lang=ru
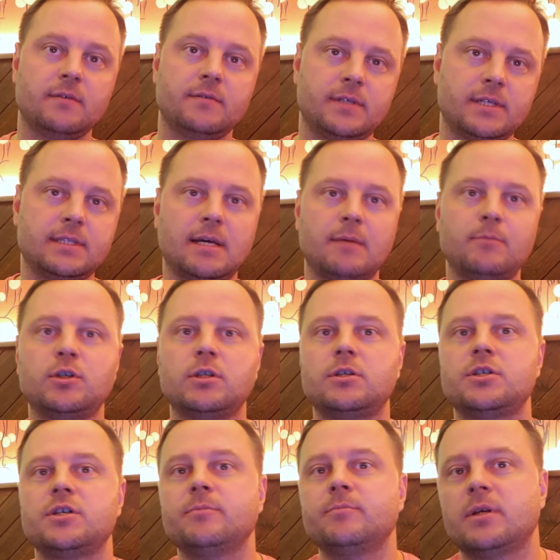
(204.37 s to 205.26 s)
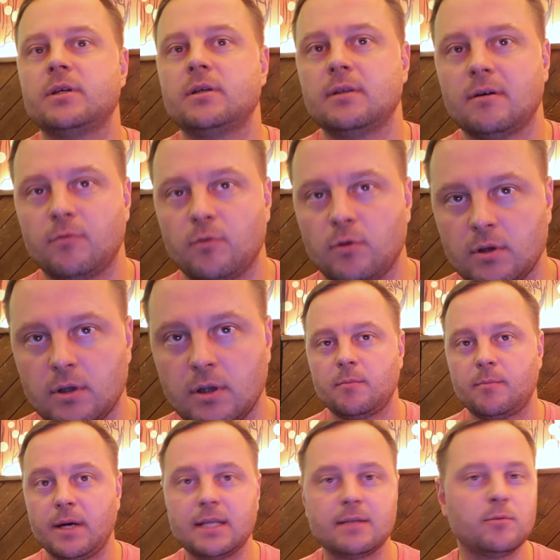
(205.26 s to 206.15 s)
Всегда будете чем-то недовольны.
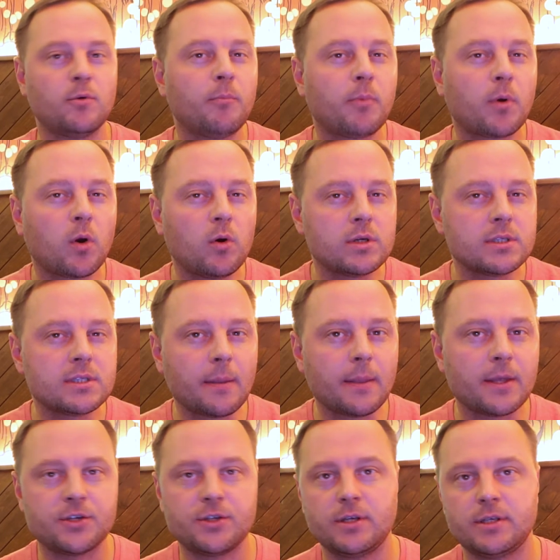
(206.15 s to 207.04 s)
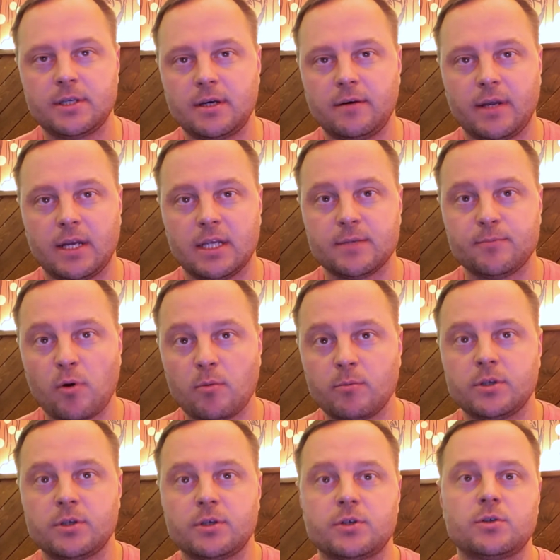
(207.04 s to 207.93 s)
Поэтому просто начните говорить.
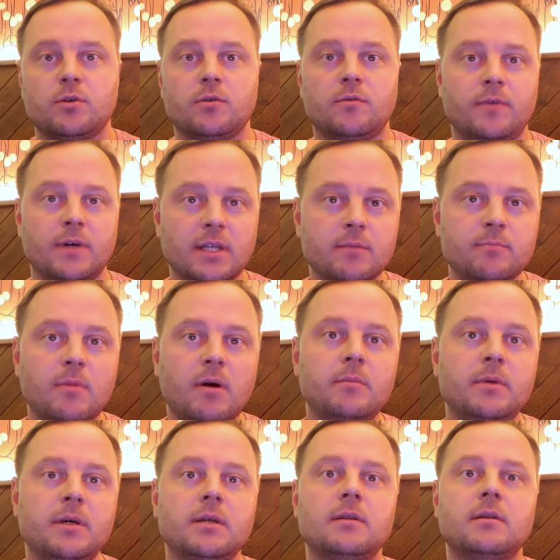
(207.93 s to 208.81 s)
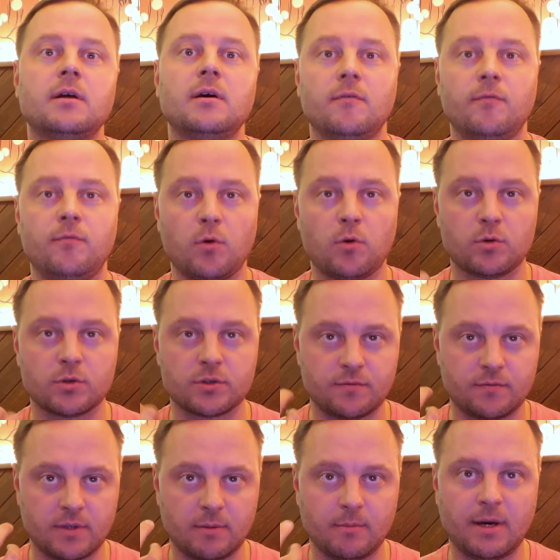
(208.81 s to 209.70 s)
Помните, что в этот момент фокус
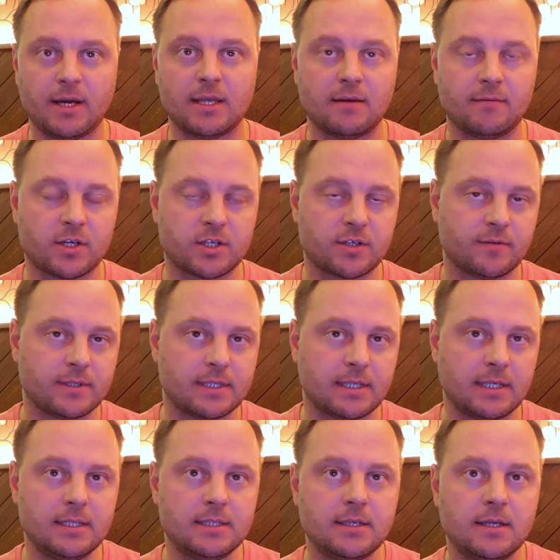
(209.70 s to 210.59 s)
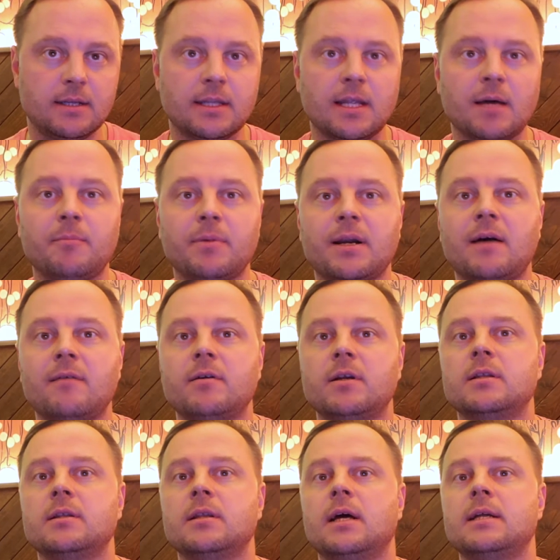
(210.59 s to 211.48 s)
внимания вашего зрителя
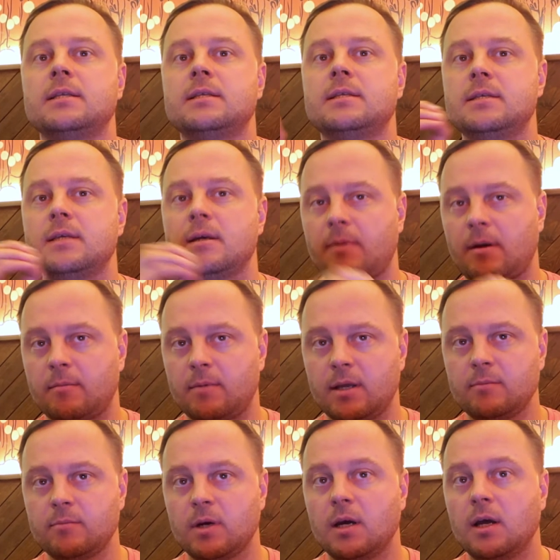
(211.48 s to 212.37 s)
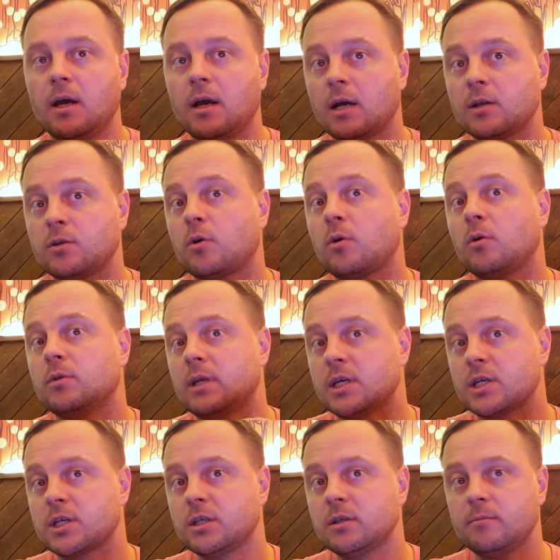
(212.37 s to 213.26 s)
направлен на те проблемы, которые он
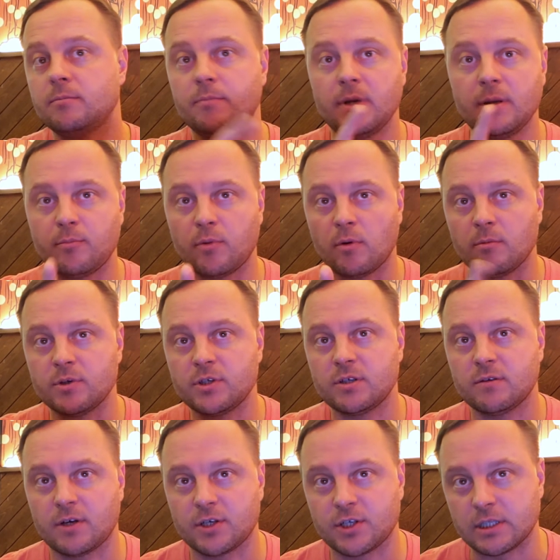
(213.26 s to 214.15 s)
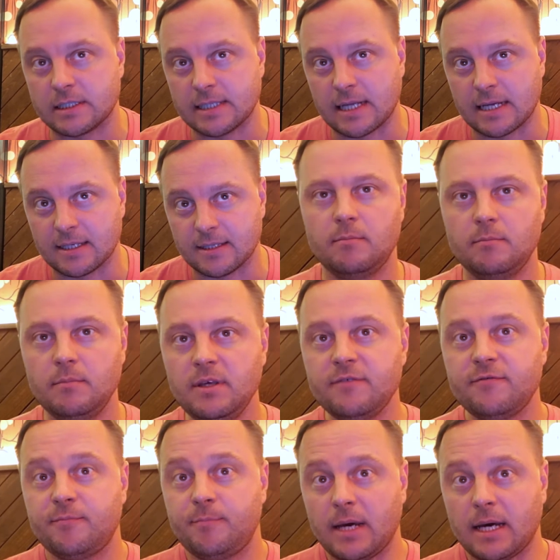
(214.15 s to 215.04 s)
решит при помощи ваших знаний.
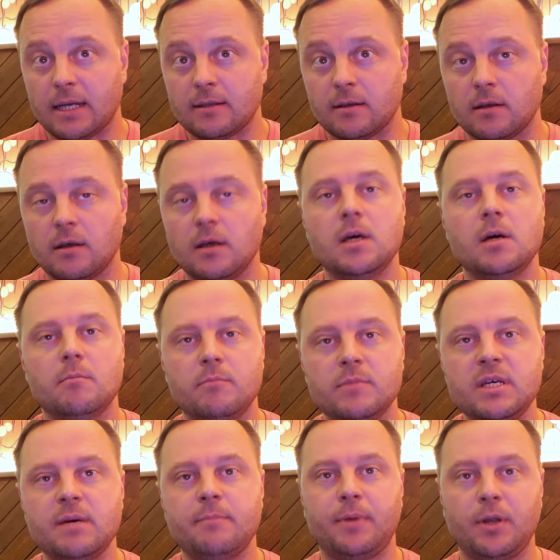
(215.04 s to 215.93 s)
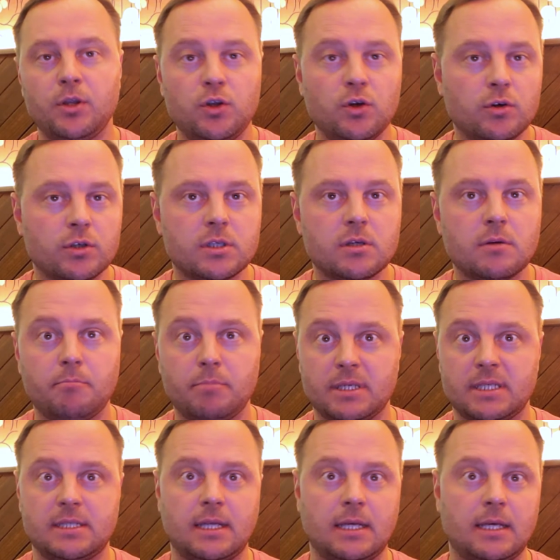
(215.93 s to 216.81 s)
Миф пятый мне придется
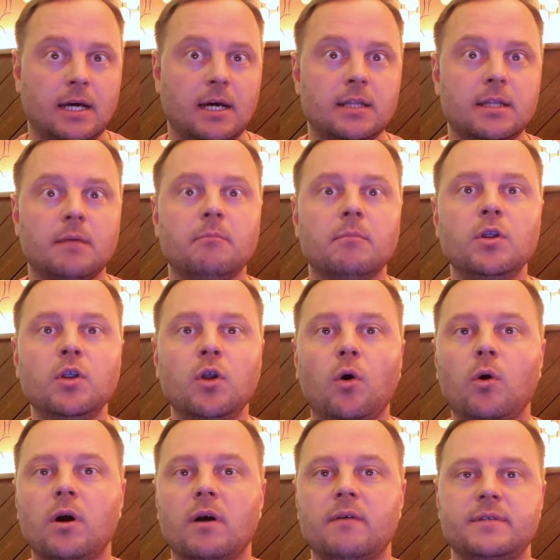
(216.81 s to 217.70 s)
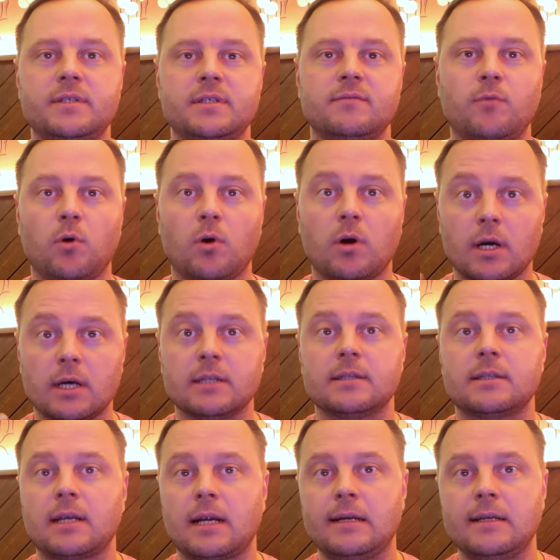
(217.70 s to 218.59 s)
постоянно много всего
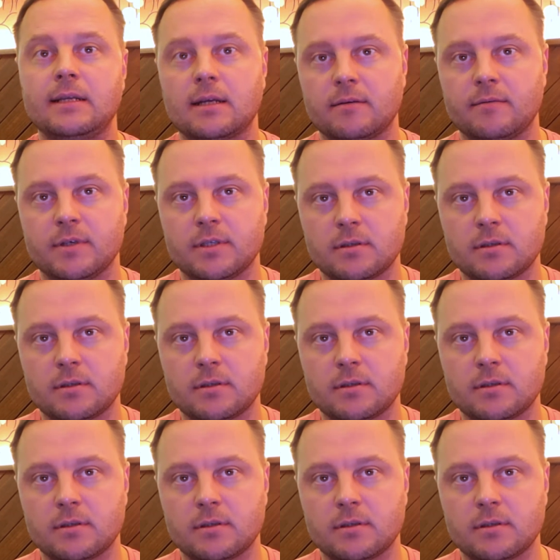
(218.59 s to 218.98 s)
контролировать.